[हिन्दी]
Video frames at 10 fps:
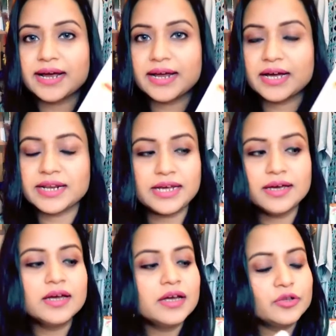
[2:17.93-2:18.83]
है हनी
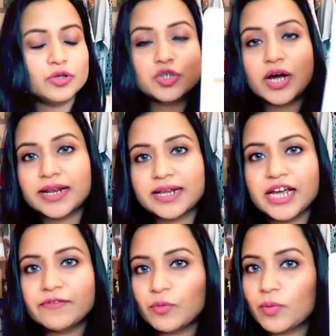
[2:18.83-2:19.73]
तो जो हनी
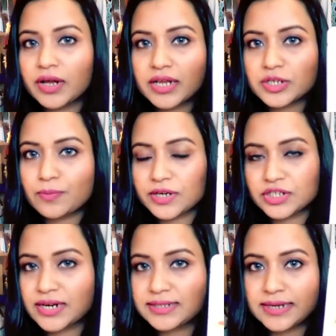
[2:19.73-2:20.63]
है वो बहुत अच्छा
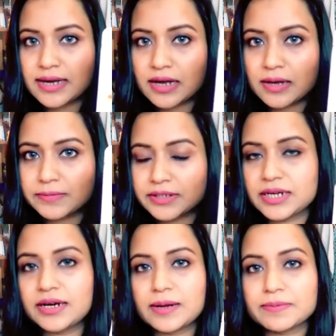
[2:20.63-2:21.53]
मॉइस्चराइजिंग का काम
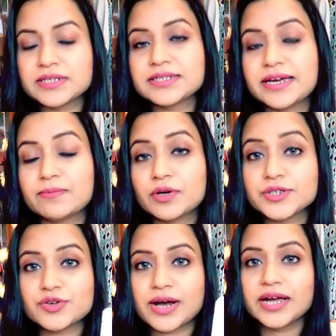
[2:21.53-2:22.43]
करता है अगर आपकी स्किन
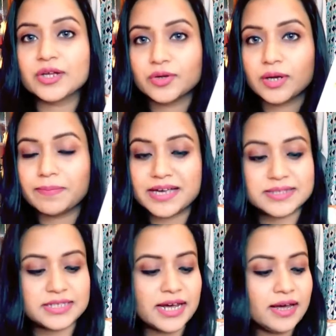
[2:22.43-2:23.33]
बहुत ड्राई है तो ये
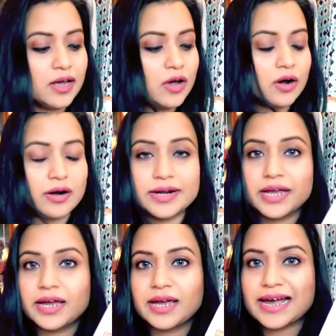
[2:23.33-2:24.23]
बेस्ट है और
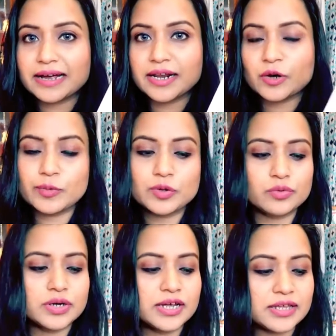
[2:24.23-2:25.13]
ये एक्ने को भी
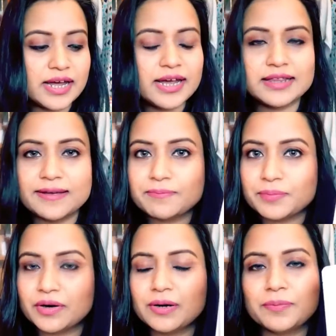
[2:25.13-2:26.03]
दूर करता है देन
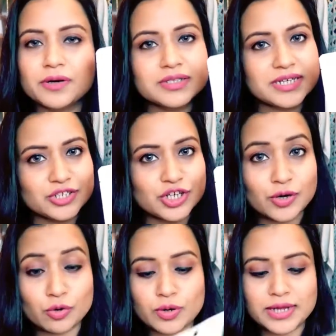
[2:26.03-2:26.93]
पर्ल पर्ल से अच्छा
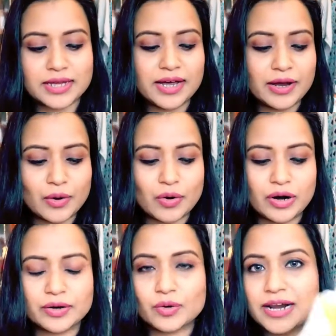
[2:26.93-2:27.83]
ग्लो आता है
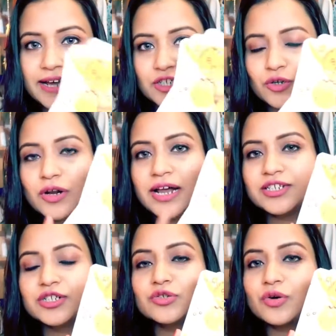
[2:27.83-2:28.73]
और कोलाजन
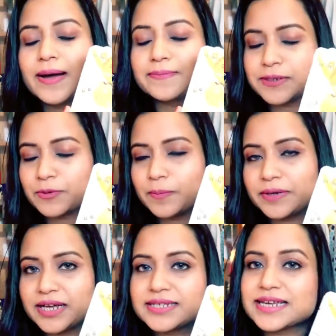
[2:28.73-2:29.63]
कोलाजन तो आप सबको
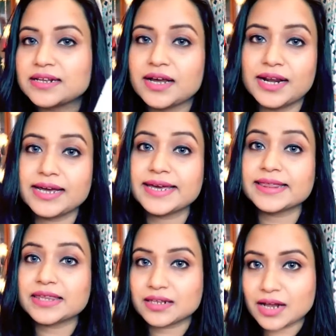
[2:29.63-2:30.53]
पता है स्किन के लिए
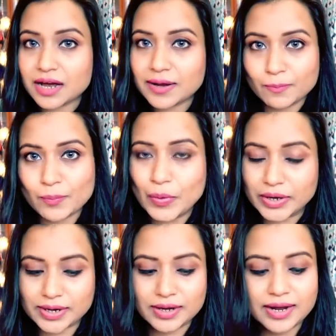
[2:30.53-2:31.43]
कितना
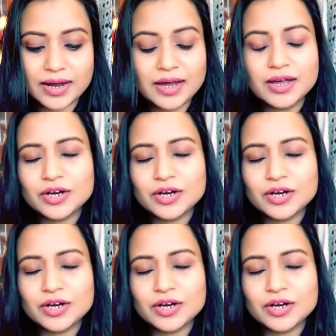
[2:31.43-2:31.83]
इम्पॉर्टेंट है